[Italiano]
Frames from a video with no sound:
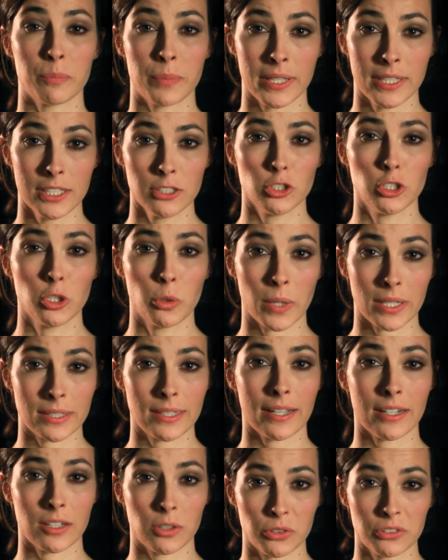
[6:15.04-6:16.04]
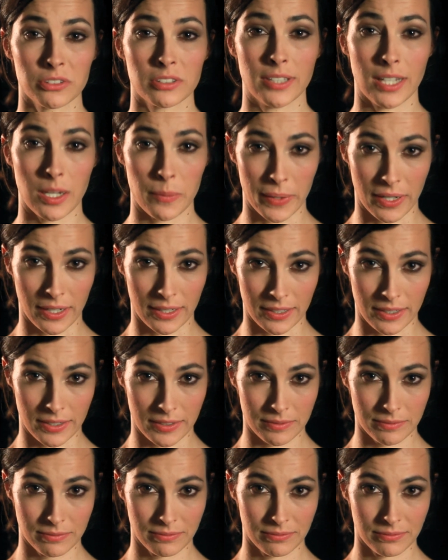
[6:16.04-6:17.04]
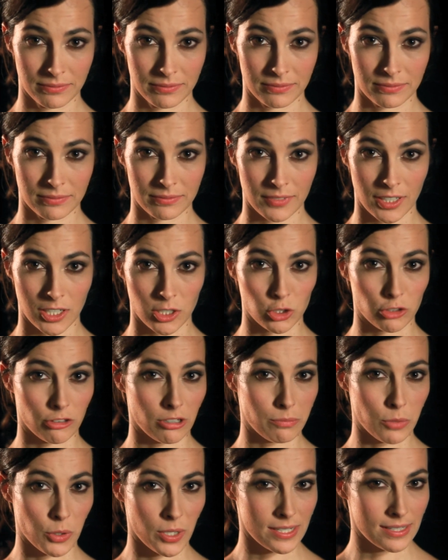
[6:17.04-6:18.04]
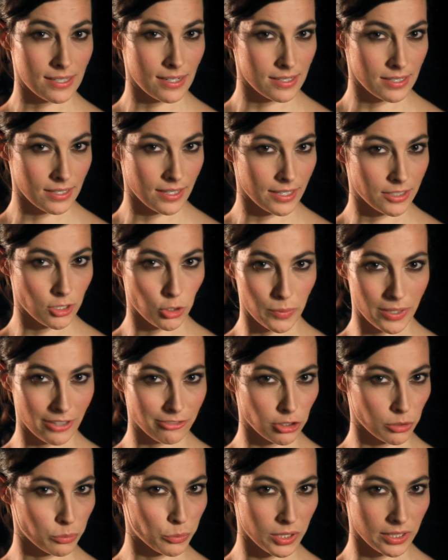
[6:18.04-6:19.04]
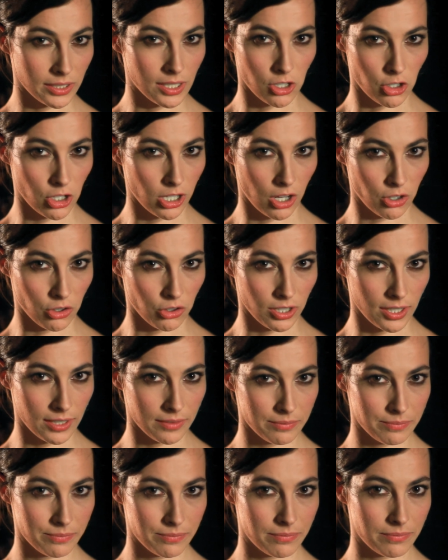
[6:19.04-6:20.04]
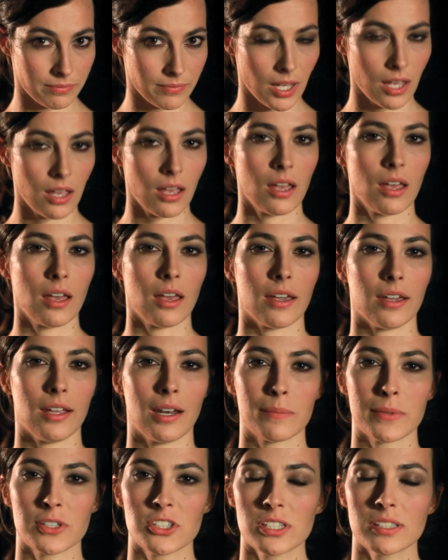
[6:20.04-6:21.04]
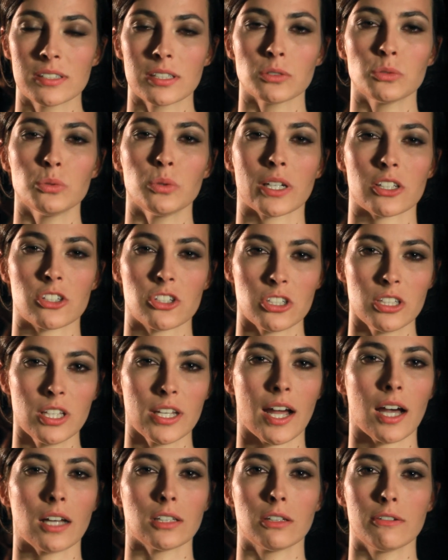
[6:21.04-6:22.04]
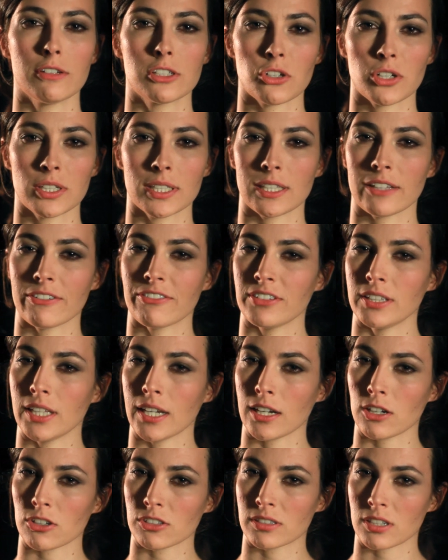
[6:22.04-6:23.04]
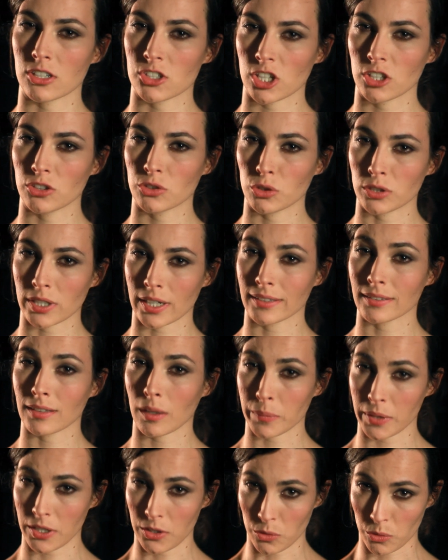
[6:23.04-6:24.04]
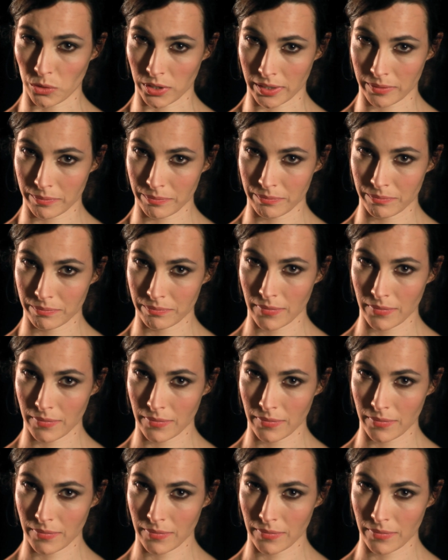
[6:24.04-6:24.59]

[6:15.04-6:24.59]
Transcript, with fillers: impedito di guardare i conti delle maglie, che non dovrebbero essere segreti come la formula della Coca-Cola. E la magistratura ci dirà dove sono andati a finire i nostri 130 milioni.